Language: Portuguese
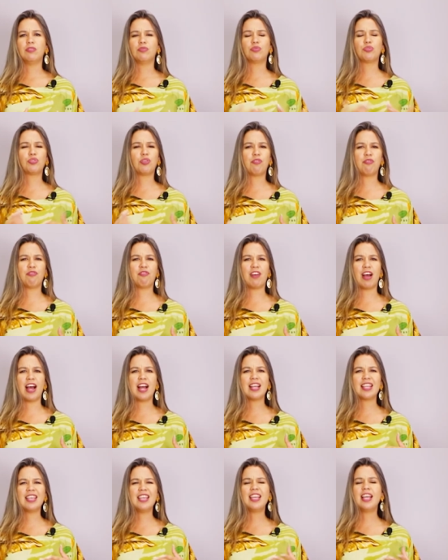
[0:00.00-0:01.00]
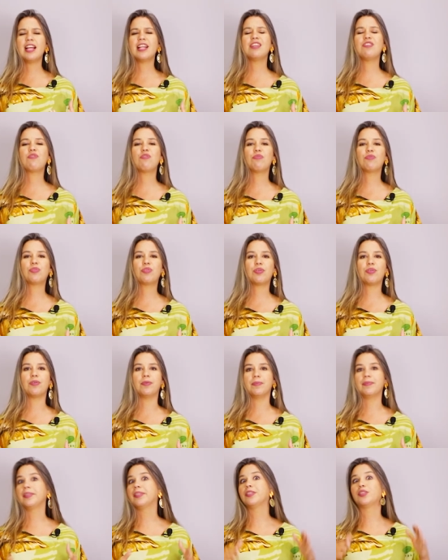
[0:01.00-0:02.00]
Um sofá? O que ela
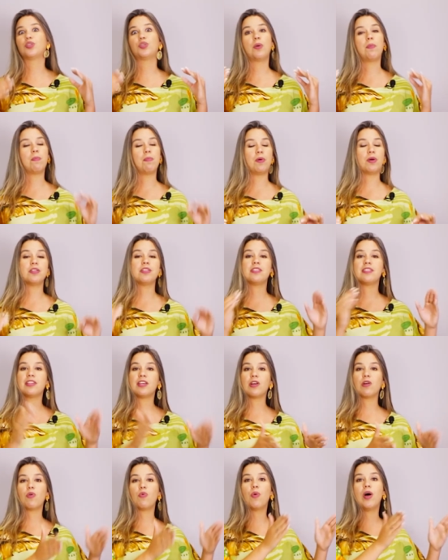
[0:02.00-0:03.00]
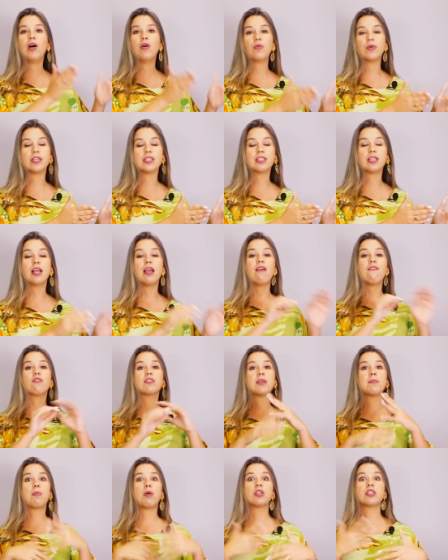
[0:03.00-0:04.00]
encontrou? Só pode ser o arroz.
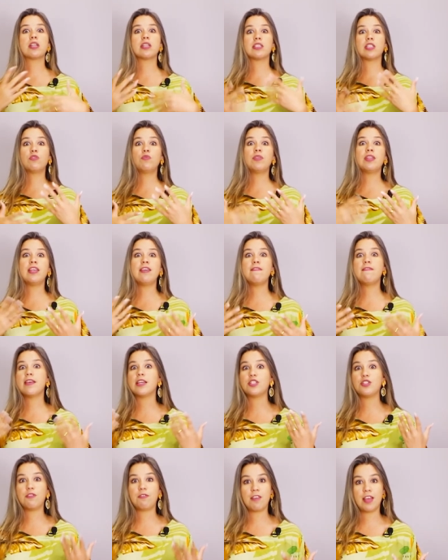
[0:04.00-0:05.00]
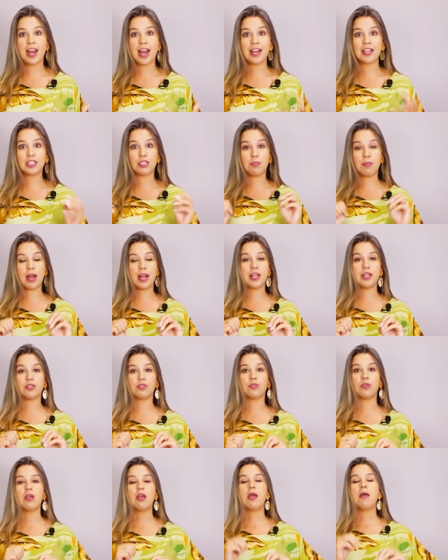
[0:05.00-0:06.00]
Você pode trazendo níveis diferentes para
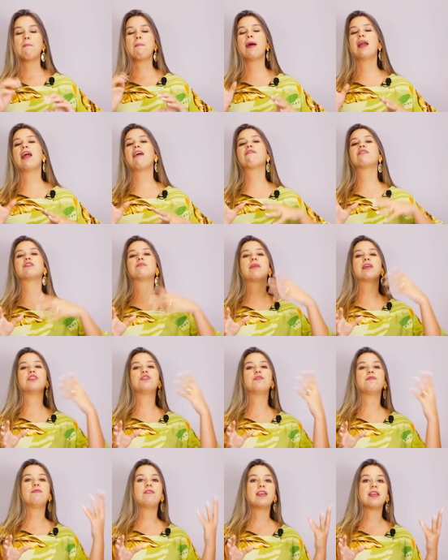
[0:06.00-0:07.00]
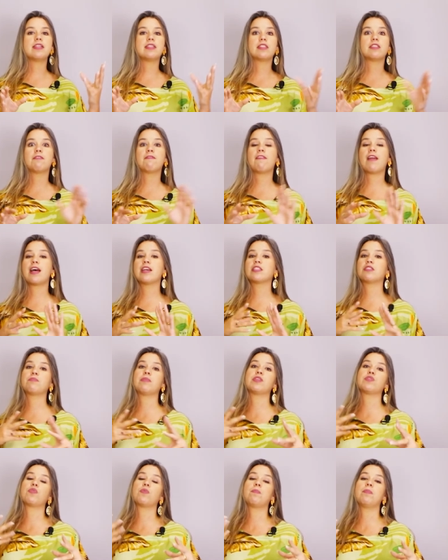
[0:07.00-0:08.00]
isso. Palavras mais difíceis, frases
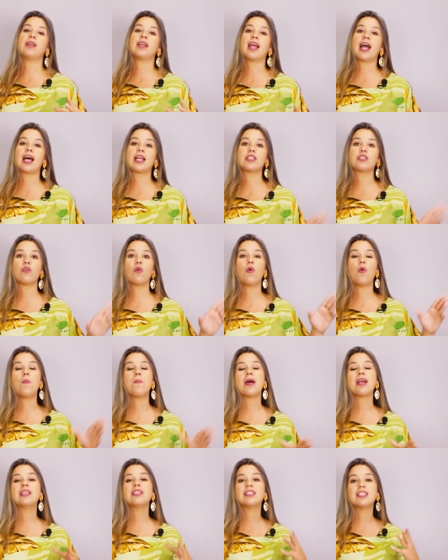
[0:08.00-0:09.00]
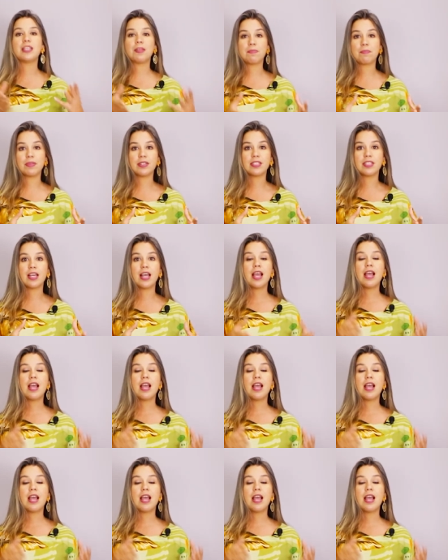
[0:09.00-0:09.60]
mais complicadas ou mais simples